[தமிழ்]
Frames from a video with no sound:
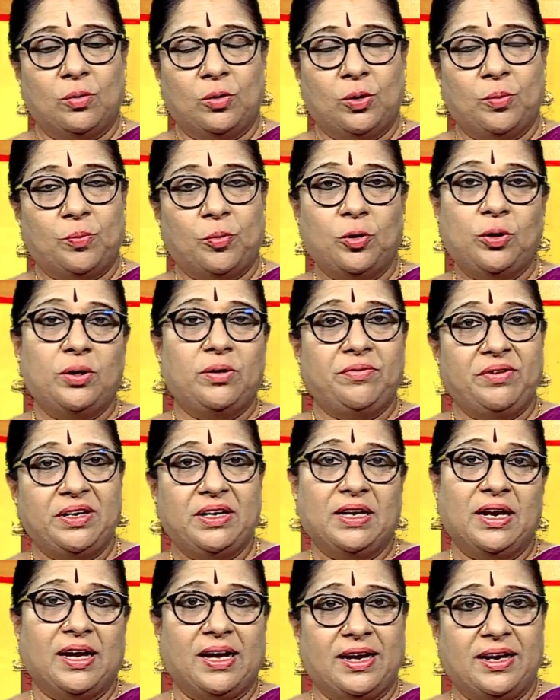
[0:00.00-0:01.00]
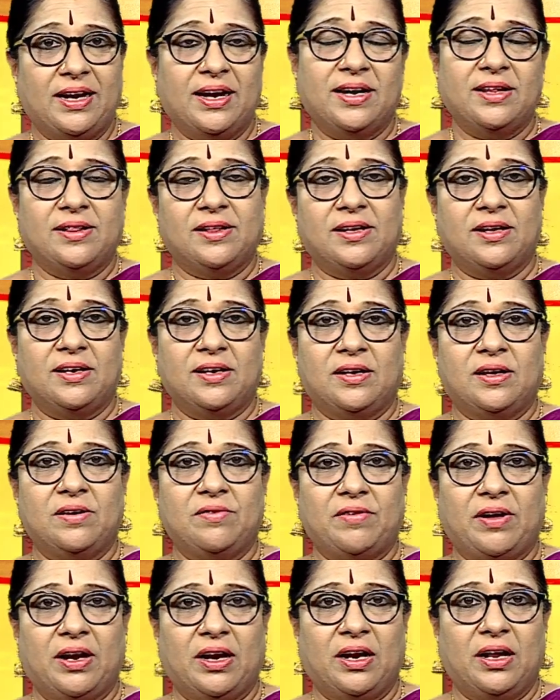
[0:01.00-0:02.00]
ஒரு பொண்ணு வீட்டில் கல்யாணத்துக்கு
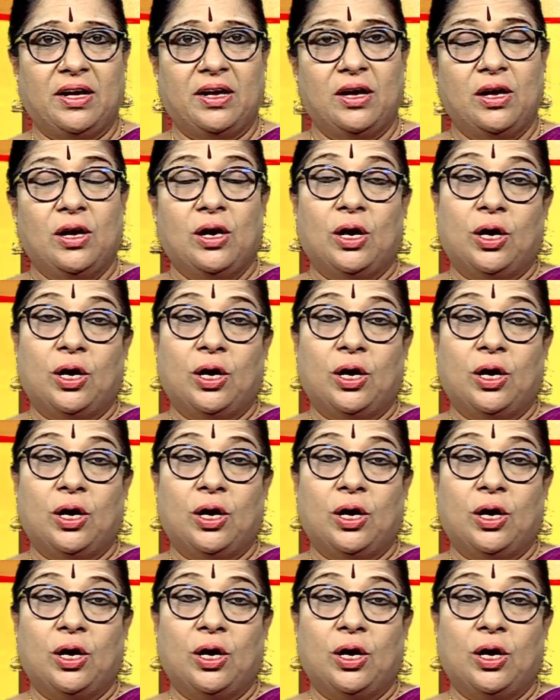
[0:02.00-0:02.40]
இருக்குன்னு வைங்களேன்